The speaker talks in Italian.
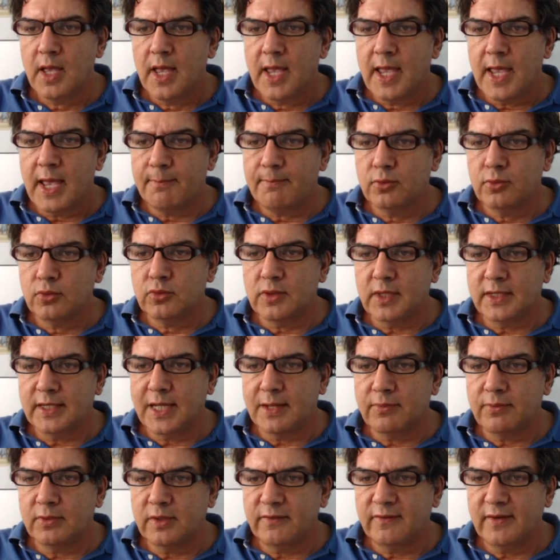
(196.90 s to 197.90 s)
e appunto a
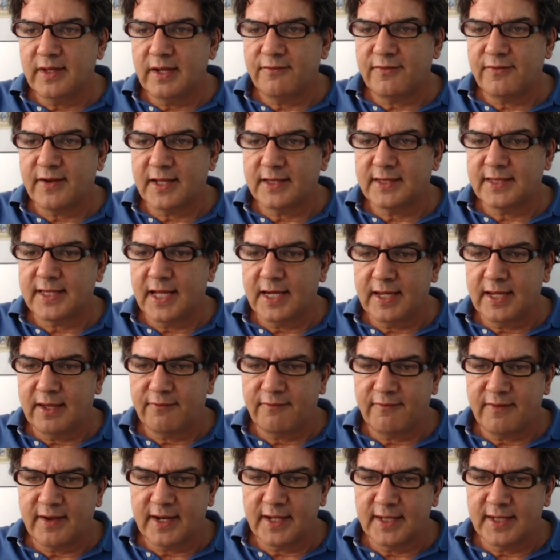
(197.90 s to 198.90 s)
Napoli viene Frattali
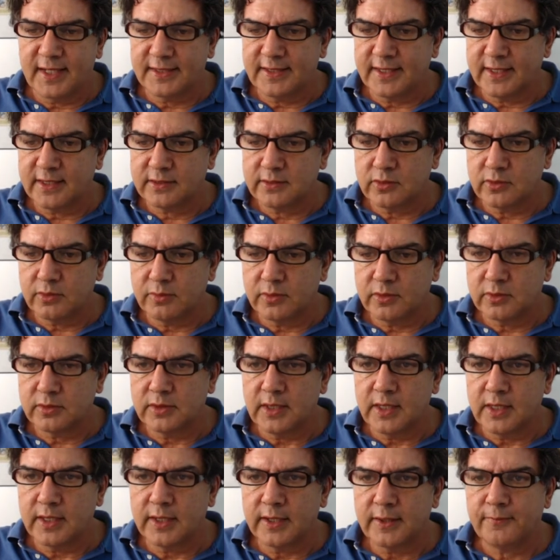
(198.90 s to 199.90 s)
a fare da terzo
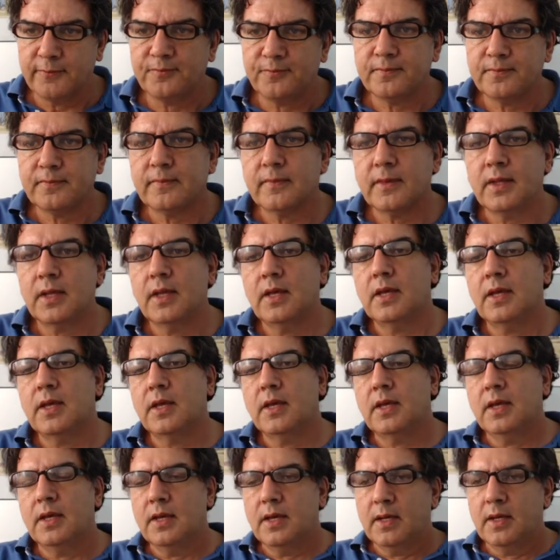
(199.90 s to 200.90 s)
portiere.
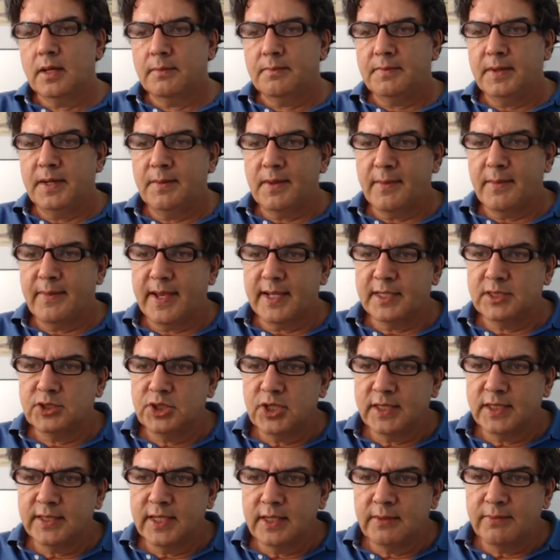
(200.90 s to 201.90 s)
Prima
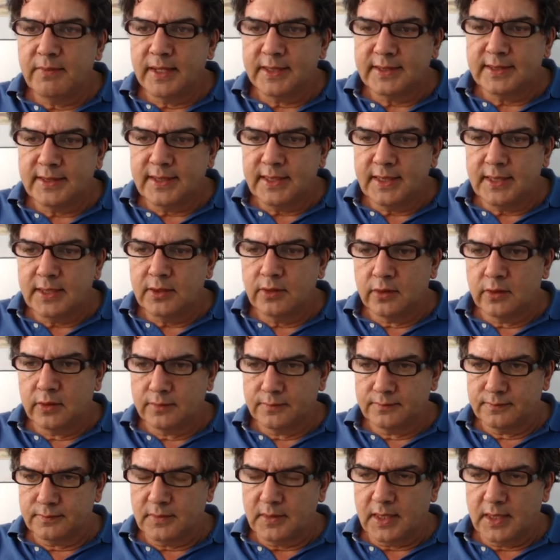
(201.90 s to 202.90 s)
pagina del
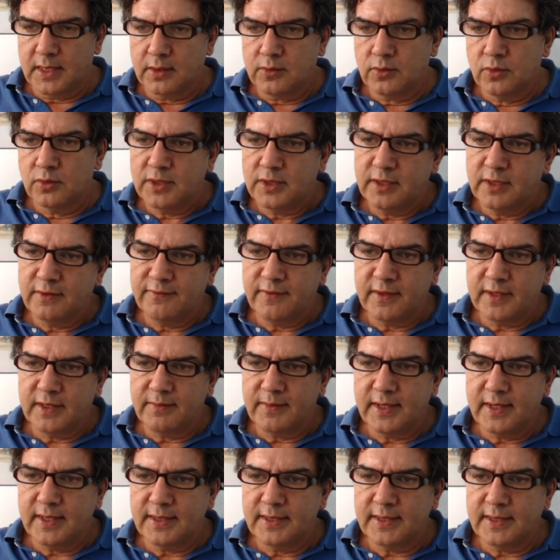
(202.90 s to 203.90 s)
mattino, alcuni
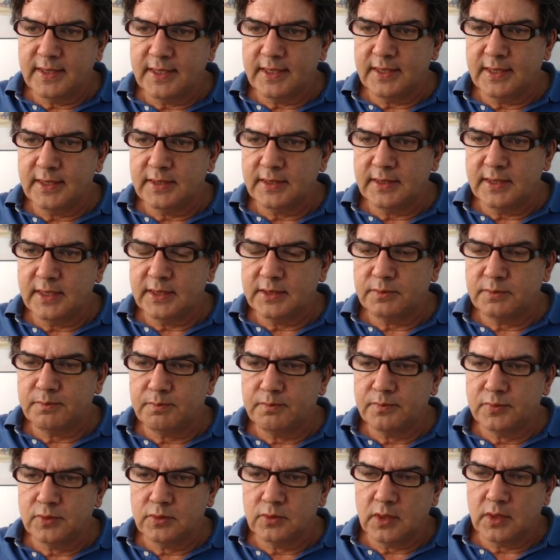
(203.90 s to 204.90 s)
riferimenti di,
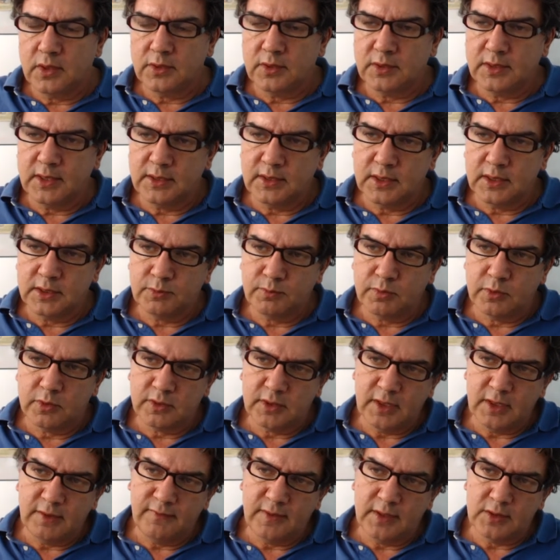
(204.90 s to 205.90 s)
eh,
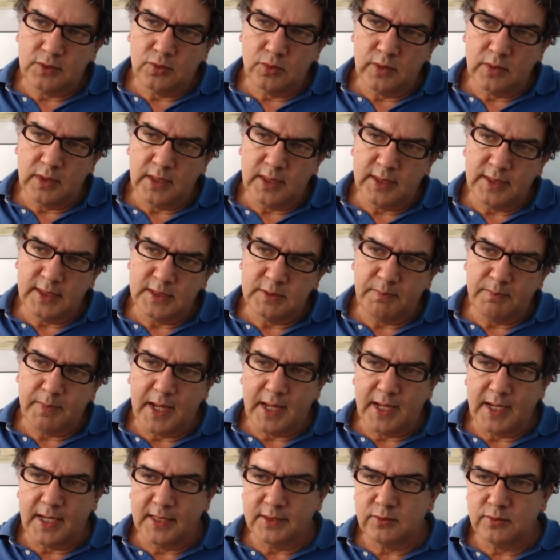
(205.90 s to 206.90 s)
sportivi sul, di
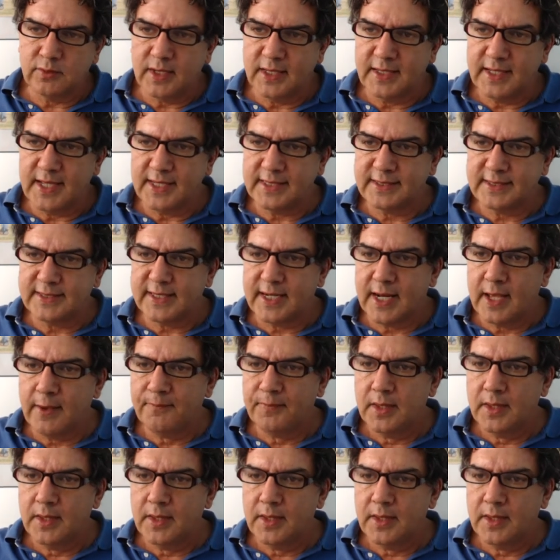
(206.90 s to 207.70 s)
spalla sulla destra,